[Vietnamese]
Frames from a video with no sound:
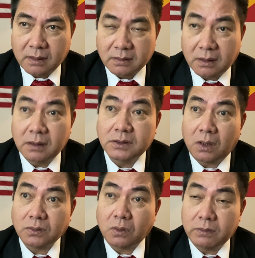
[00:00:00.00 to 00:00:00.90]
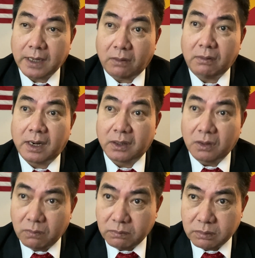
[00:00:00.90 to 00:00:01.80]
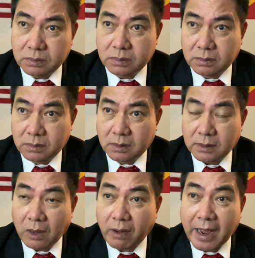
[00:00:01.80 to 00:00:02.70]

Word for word: Tự do tôn giáo là đúng. Đâu